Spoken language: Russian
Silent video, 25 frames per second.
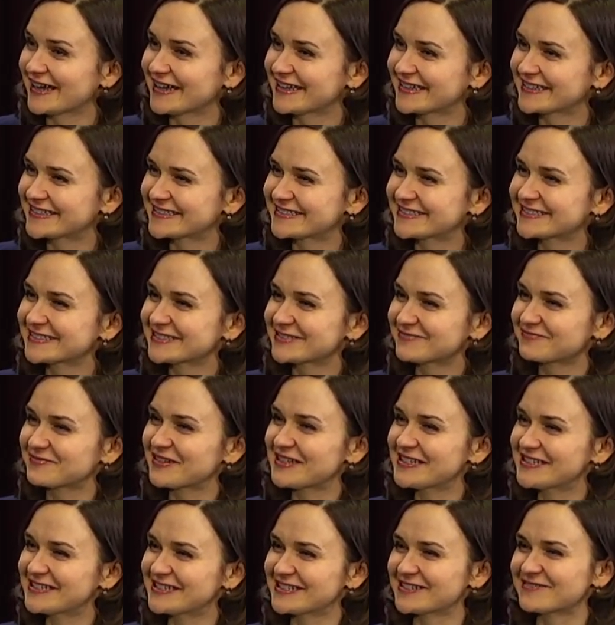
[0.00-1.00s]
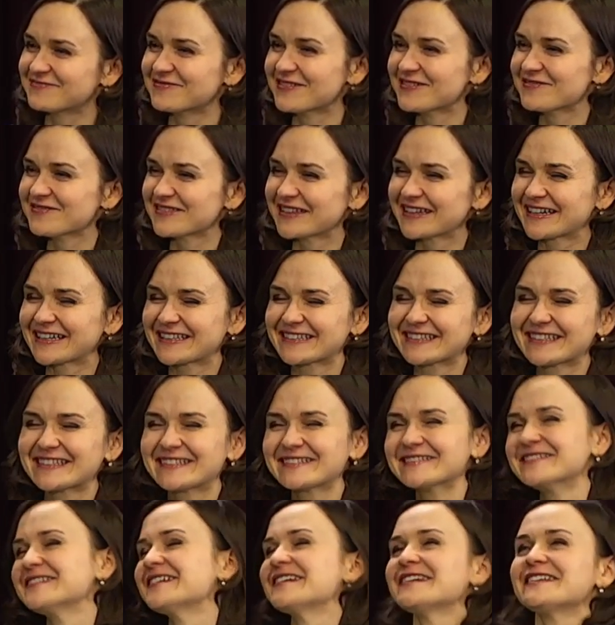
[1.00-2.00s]
чудово, да. Спасибо,
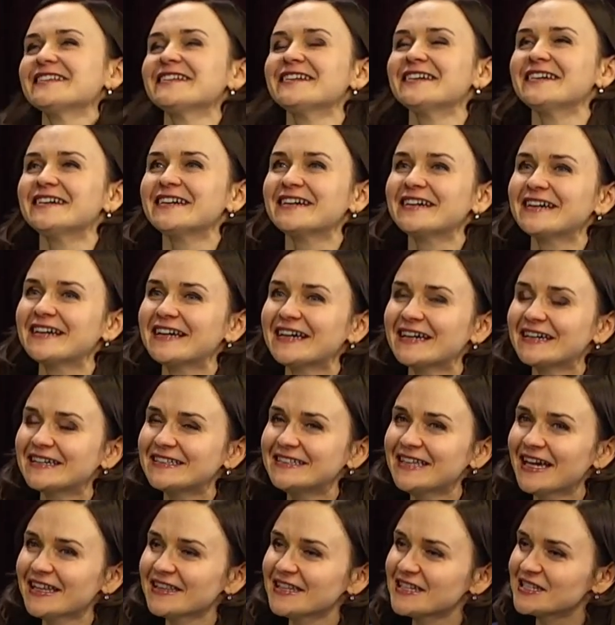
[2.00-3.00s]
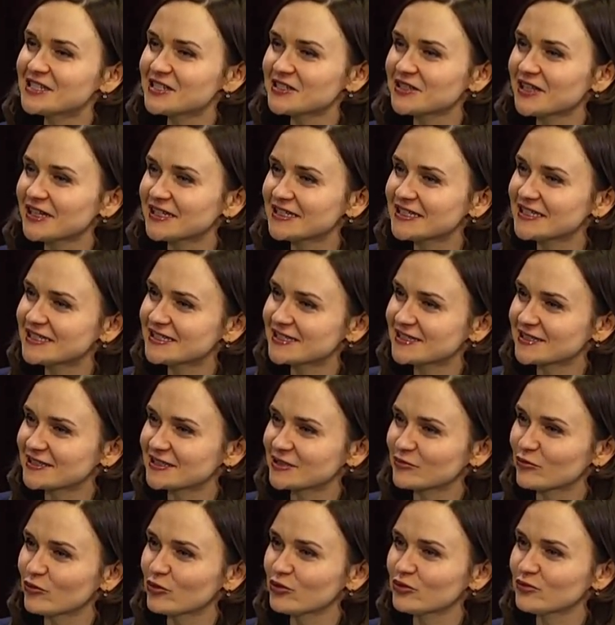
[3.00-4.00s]
благодарю. А, я начала есть
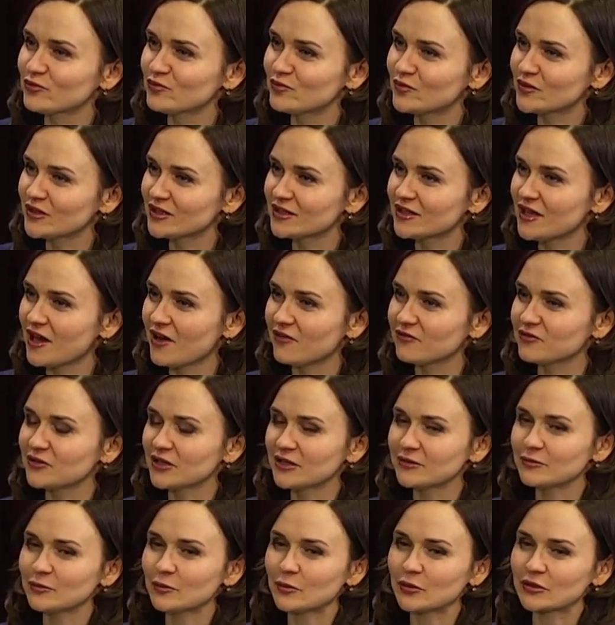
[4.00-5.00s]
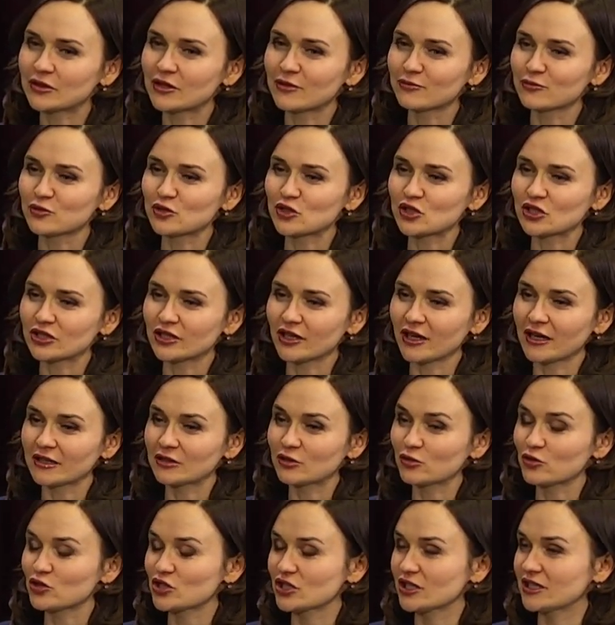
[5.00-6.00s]
рыбу недавно, потому что
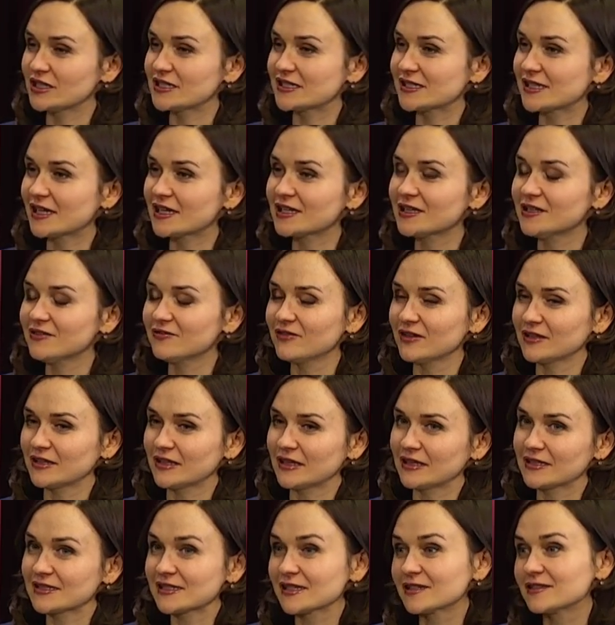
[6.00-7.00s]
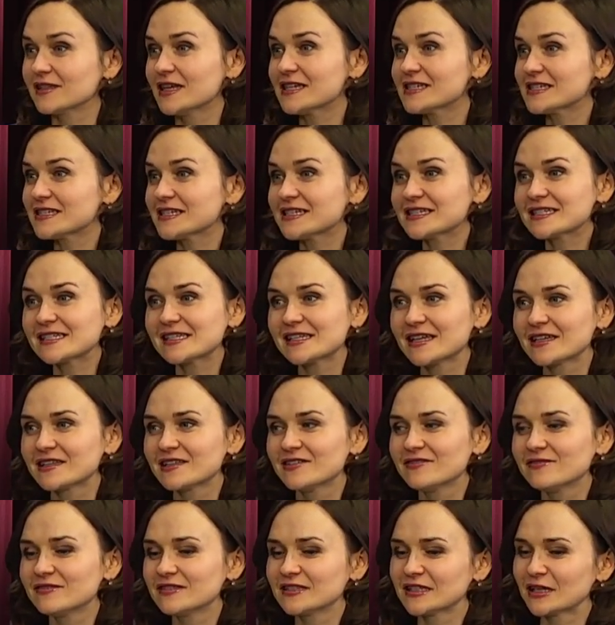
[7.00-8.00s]
тоже исследование, согласно
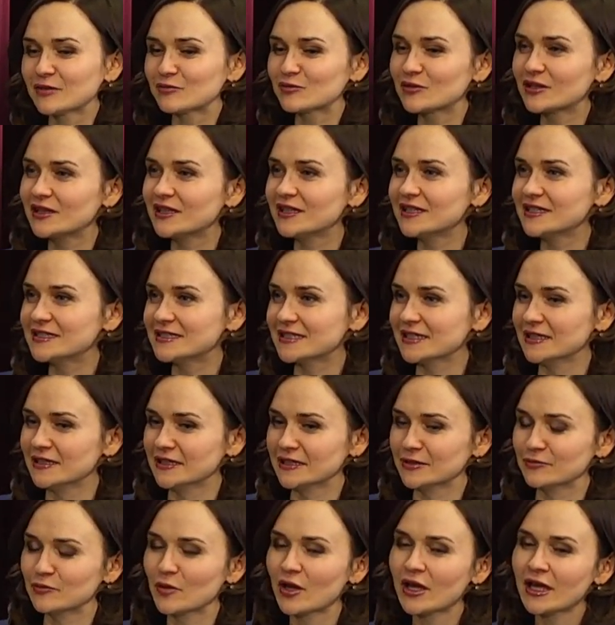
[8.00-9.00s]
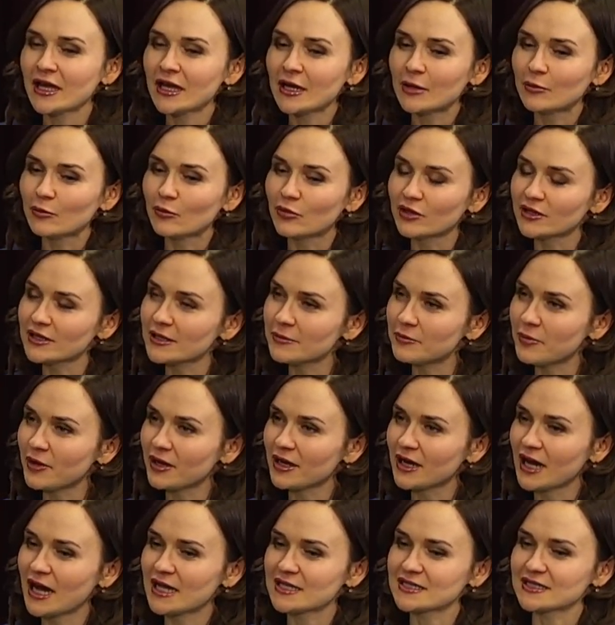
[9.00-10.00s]
исследованиям длительным, было
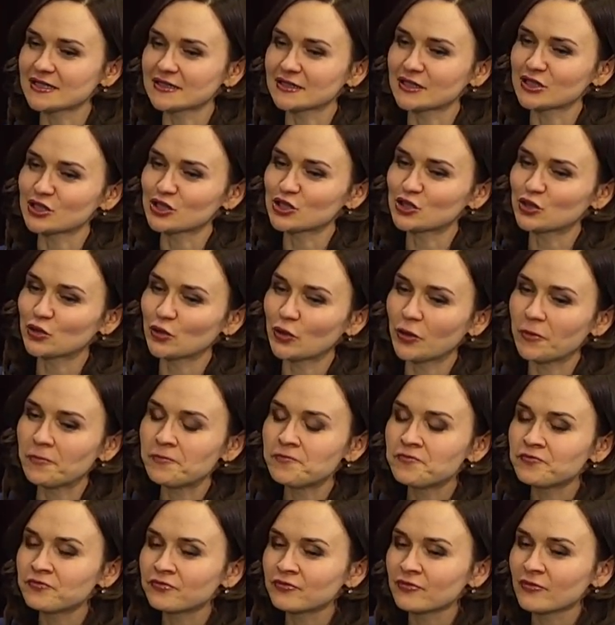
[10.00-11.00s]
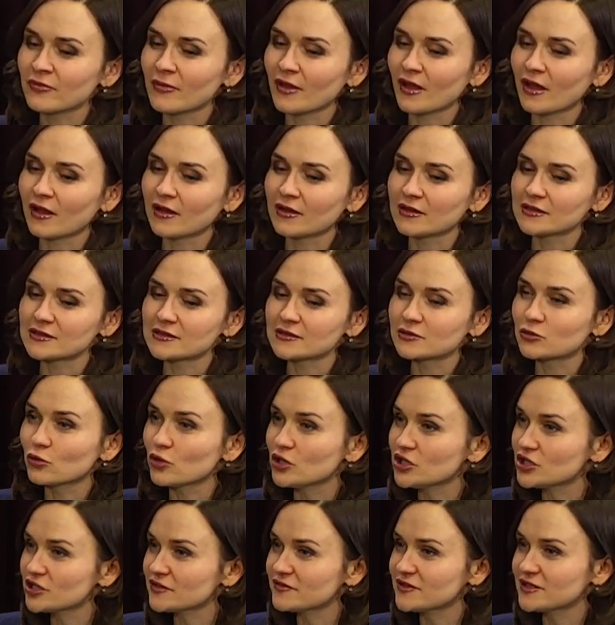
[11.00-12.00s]
показано, что Э,
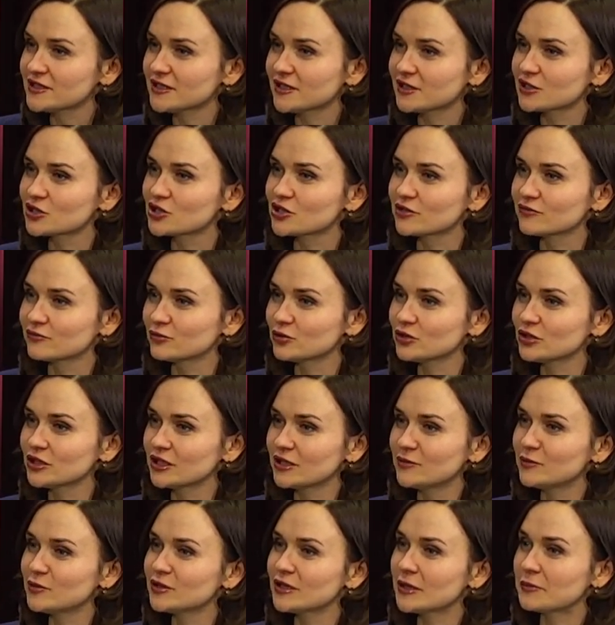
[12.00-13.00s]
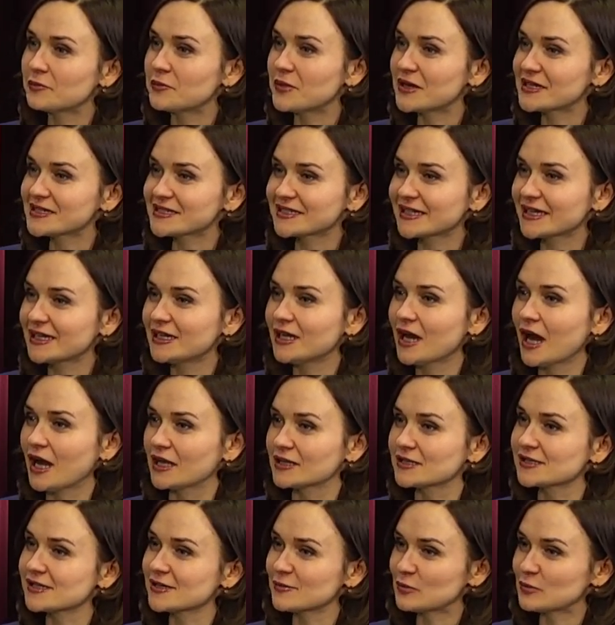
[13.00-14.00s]
дольше всех живут именно пескарианцы.